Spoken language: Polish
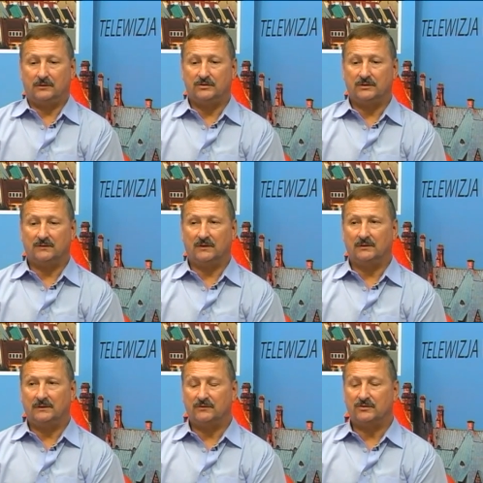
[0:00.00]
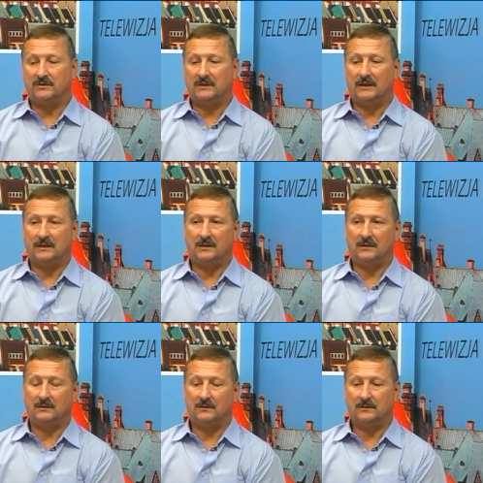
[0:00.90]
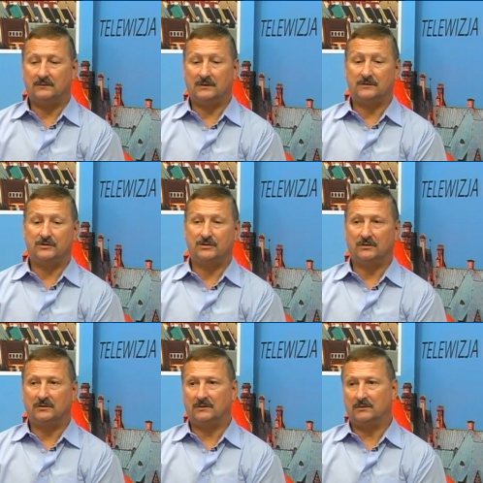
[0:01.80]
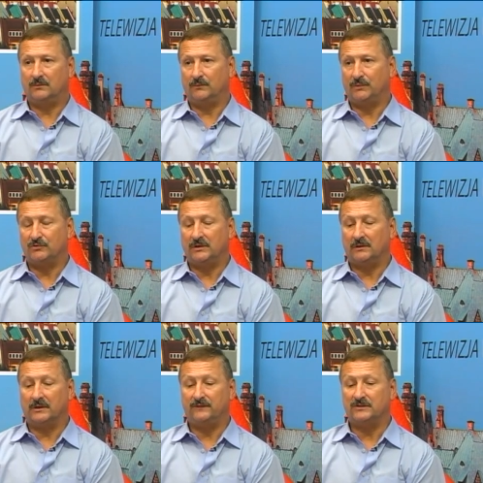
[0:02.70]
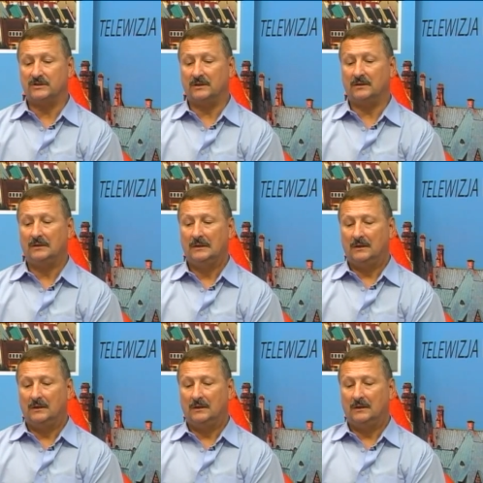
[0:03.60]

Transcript: różnie to wygląda w różnych krajach, w zależności od położenia geograficznego.